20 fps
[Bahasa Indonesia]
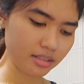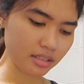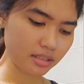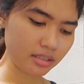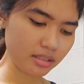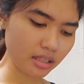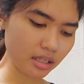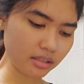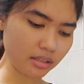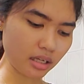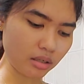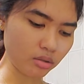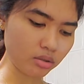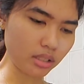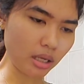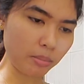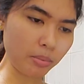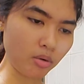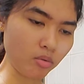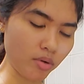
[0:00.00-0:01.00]
jadi tak
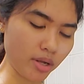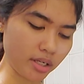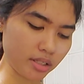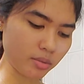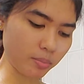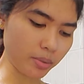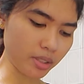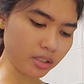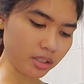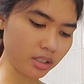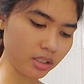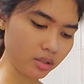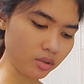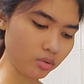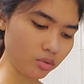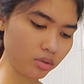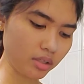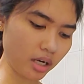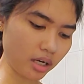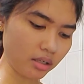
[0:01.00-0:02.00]
taruh tupperware seperti
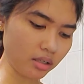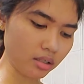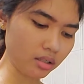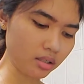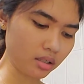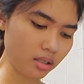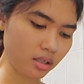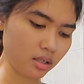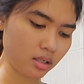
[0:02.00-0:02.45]
itu dan